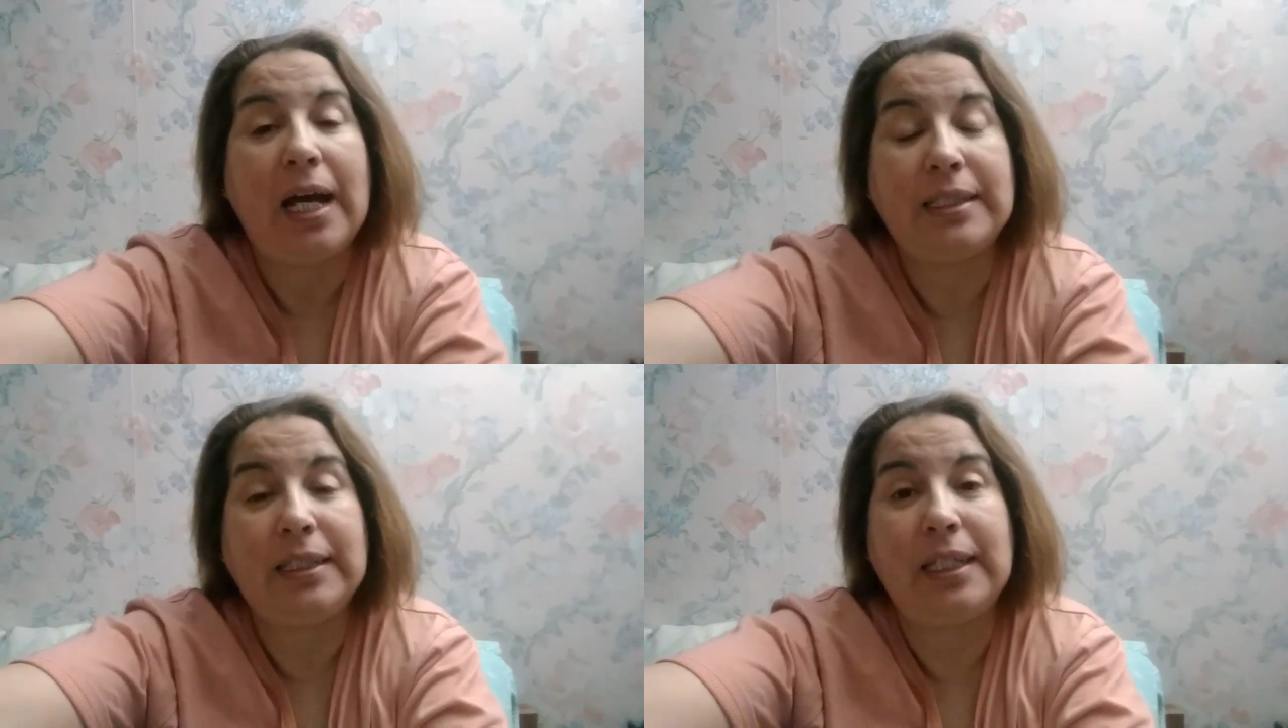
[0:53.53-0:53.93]

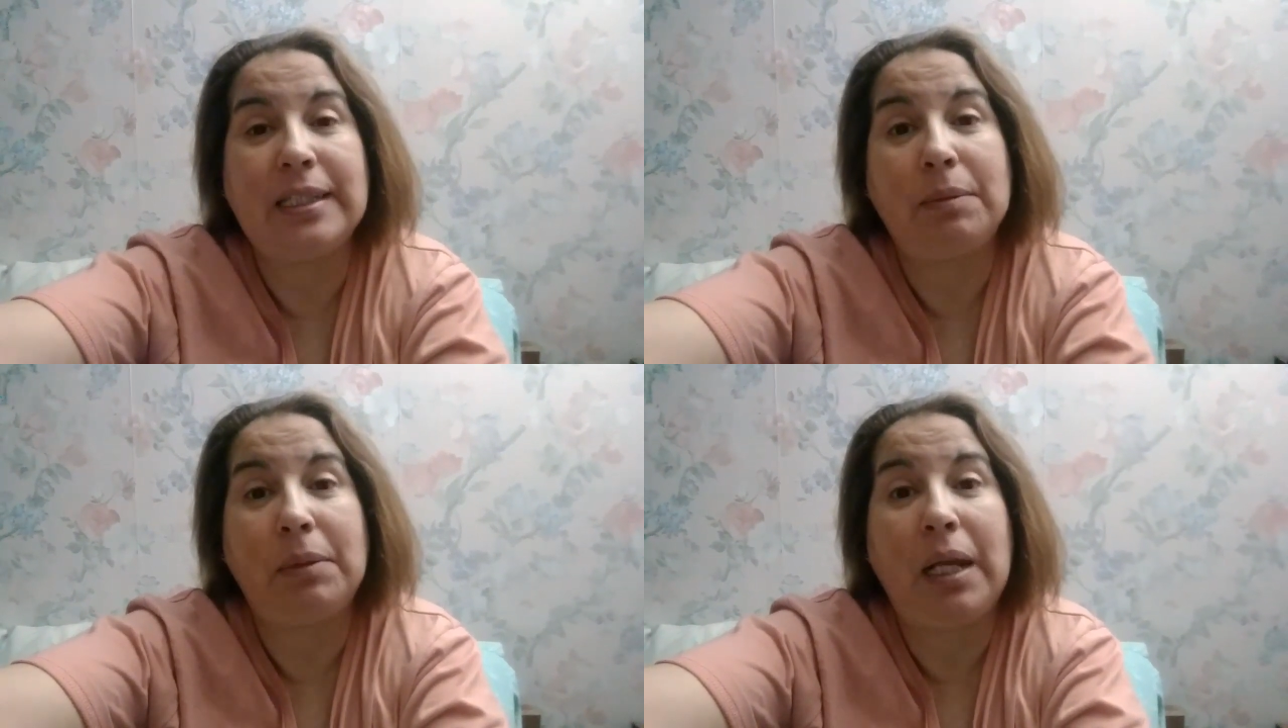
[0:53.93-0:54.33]
Así que de
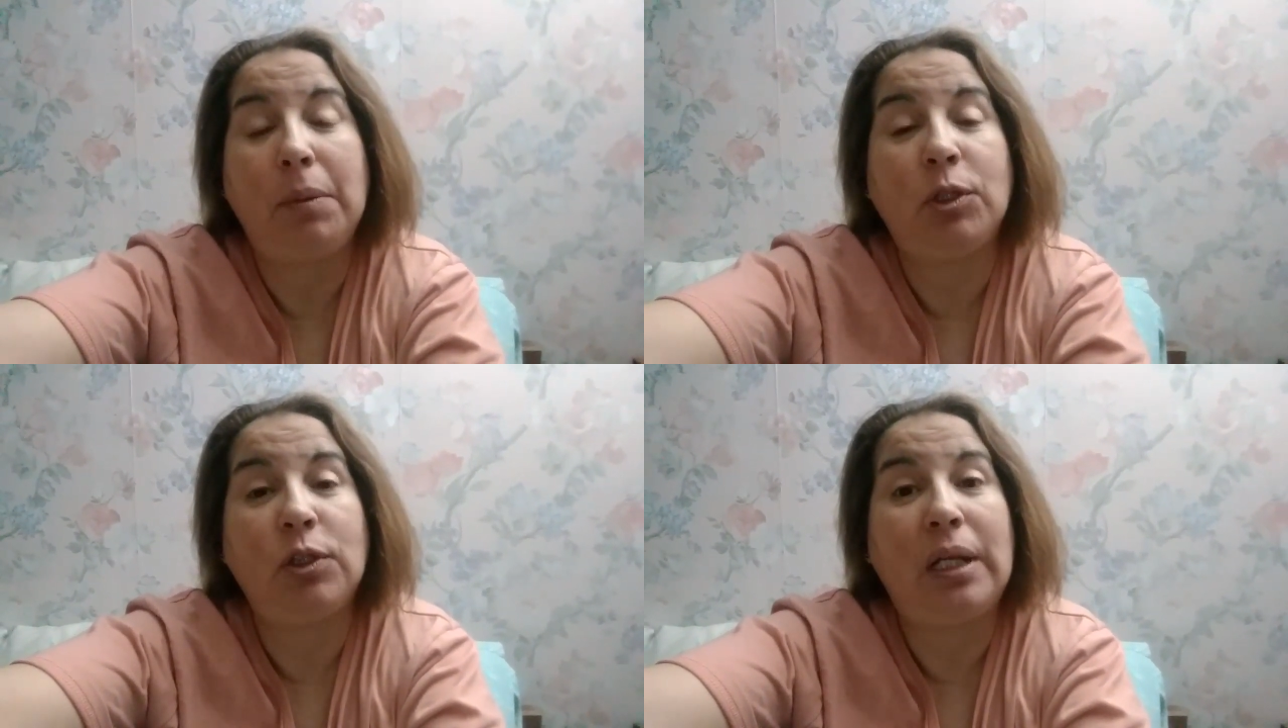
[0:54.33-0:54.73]
esa manera
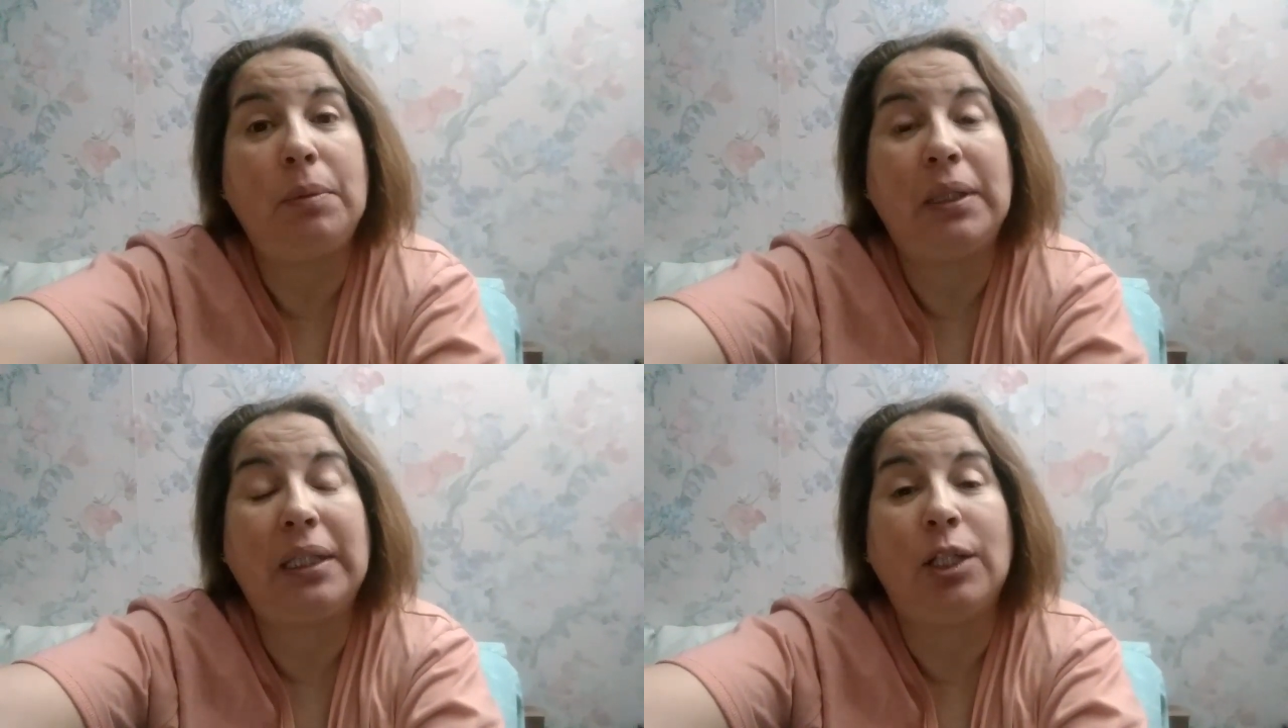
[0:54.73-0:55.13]
me estoy
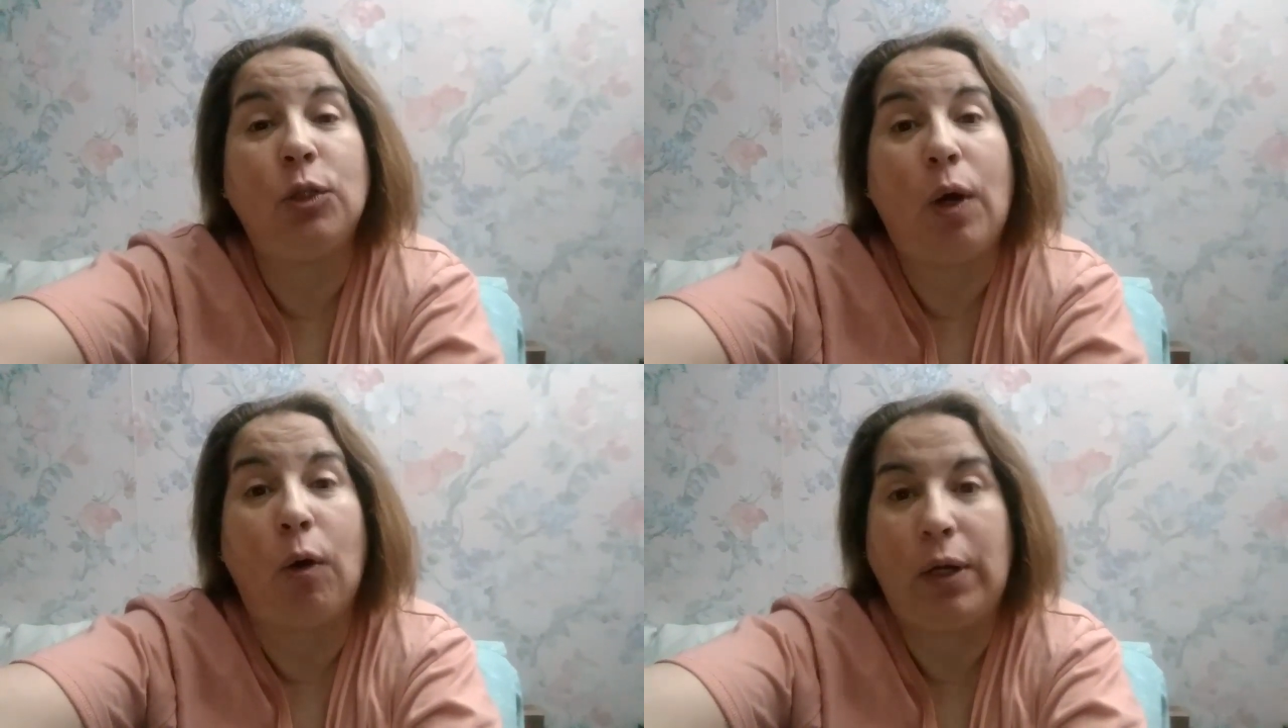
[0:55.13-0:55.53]

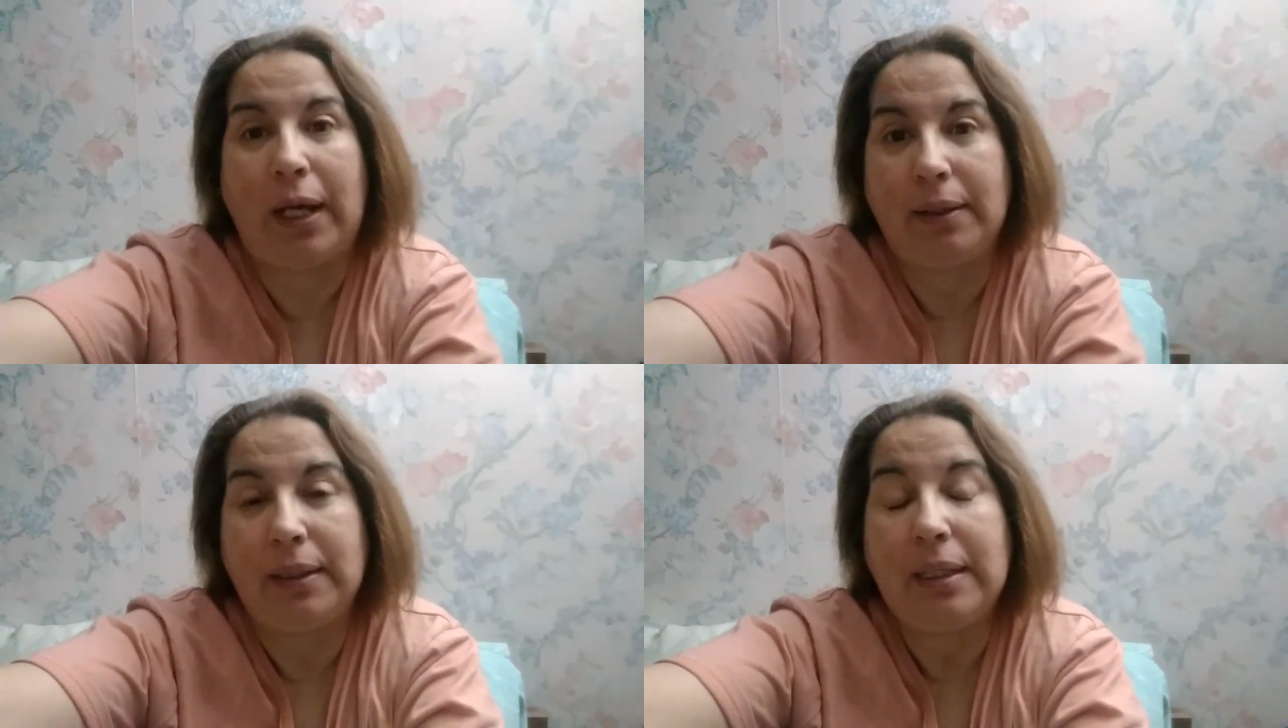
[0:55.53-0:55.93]
alimentando ahora,
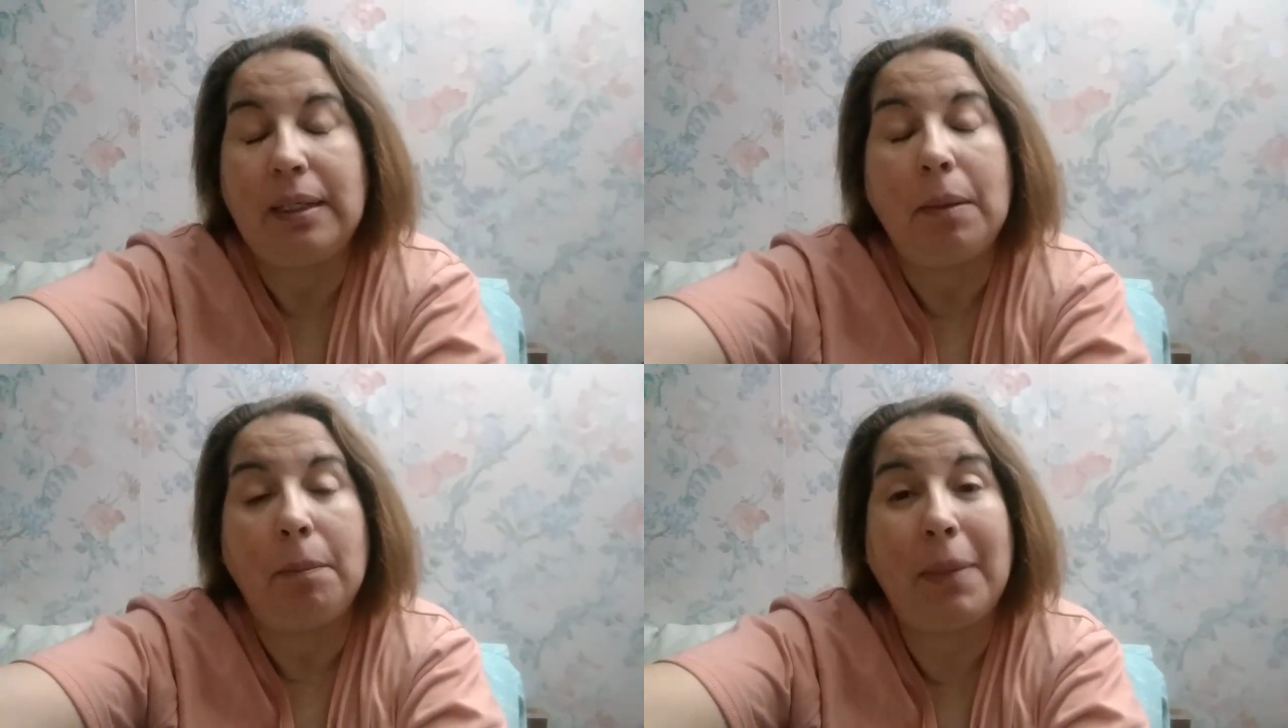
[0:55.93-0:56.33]

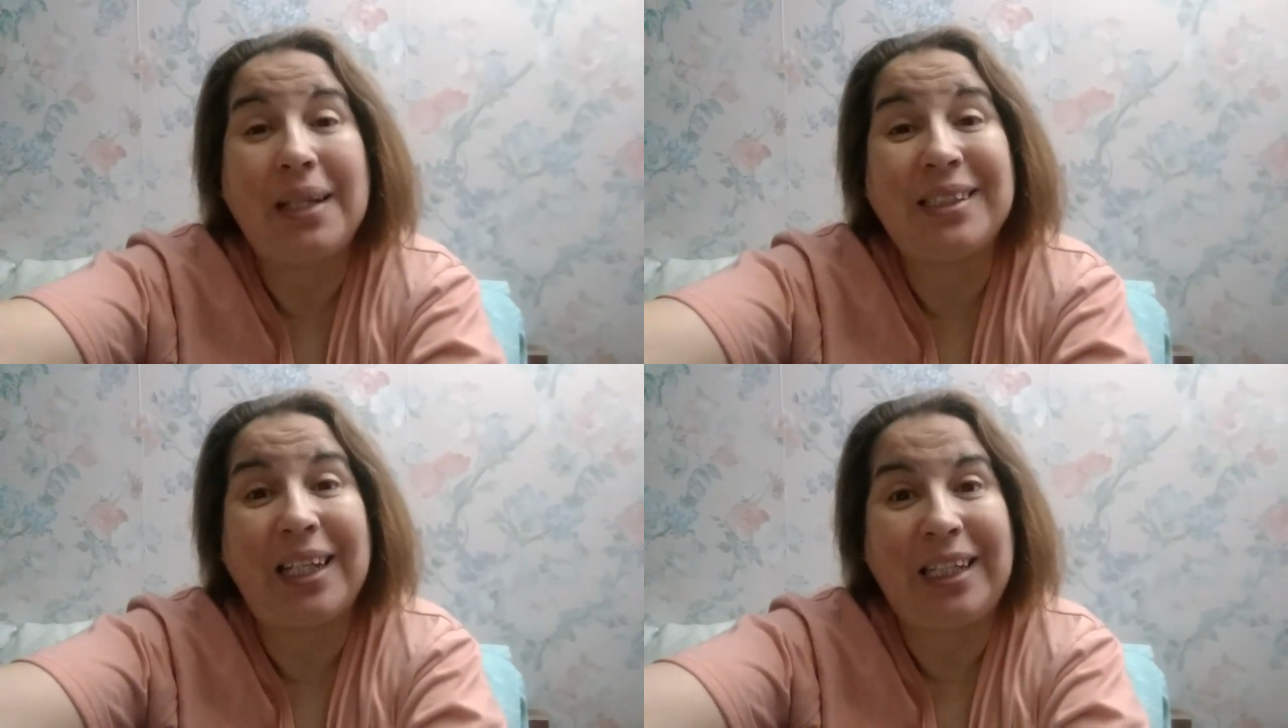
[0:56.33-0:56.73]

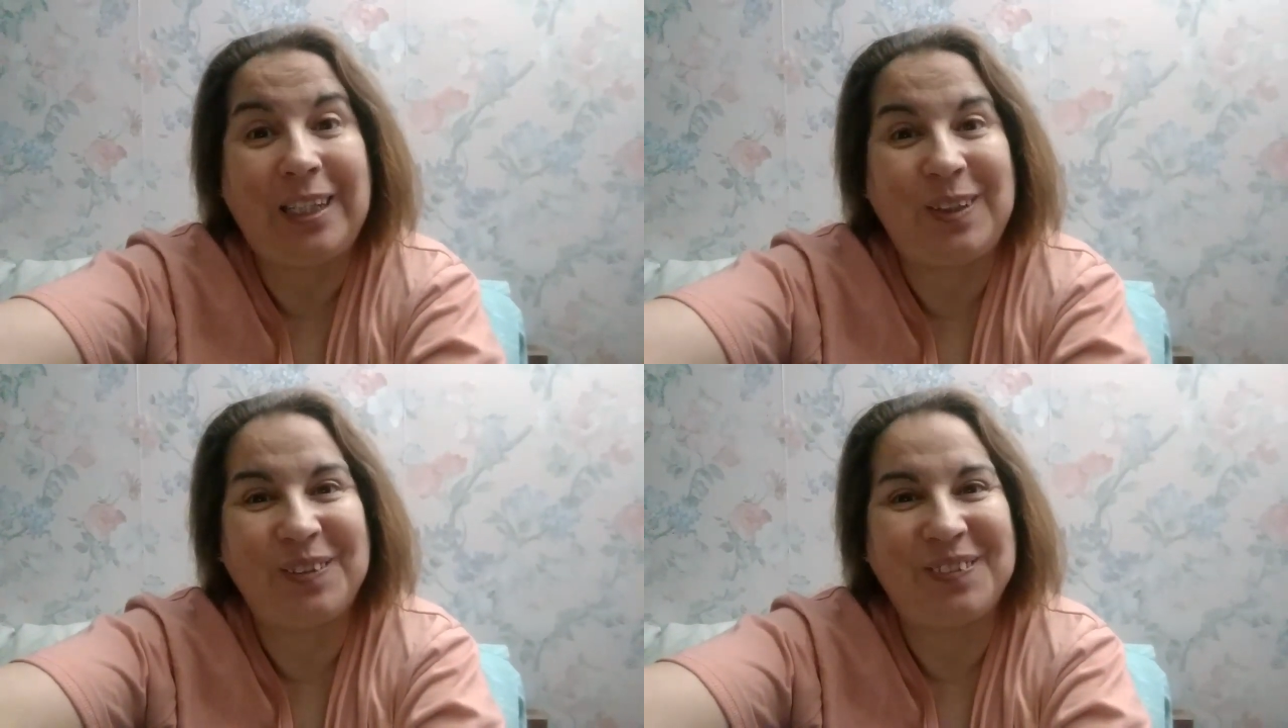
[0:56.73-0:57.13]
más
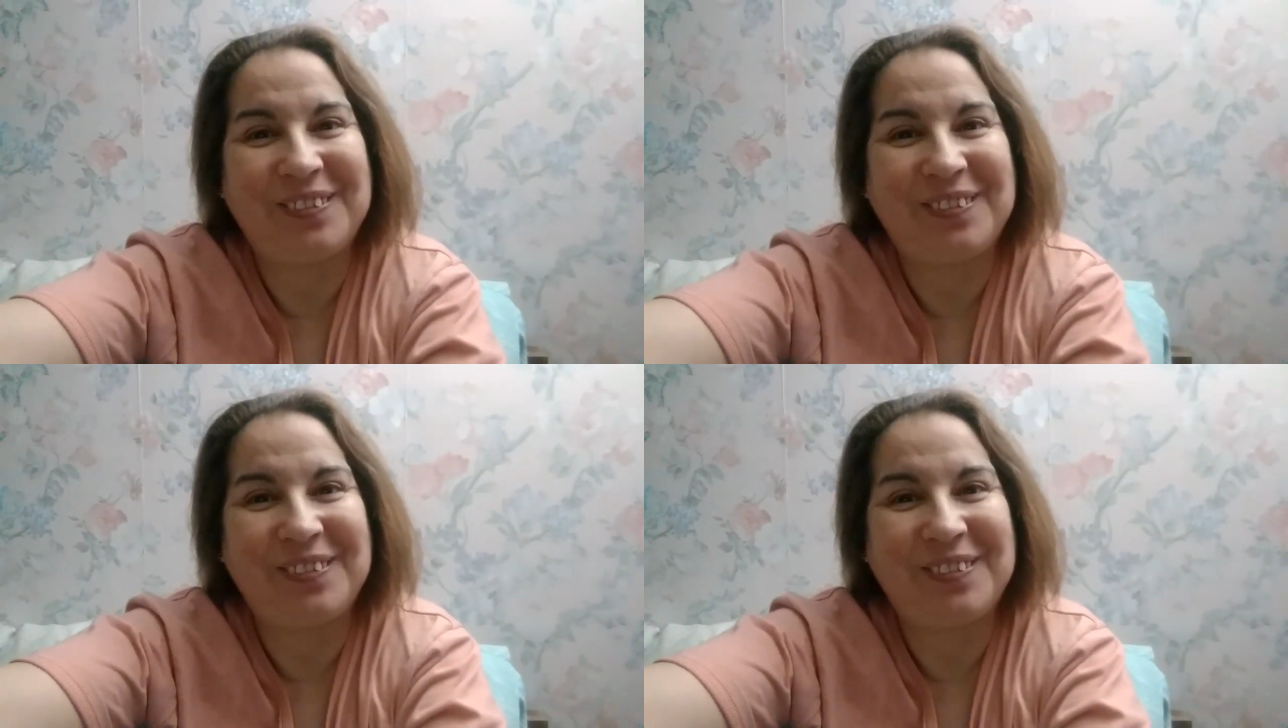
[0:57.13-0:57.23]
sanito.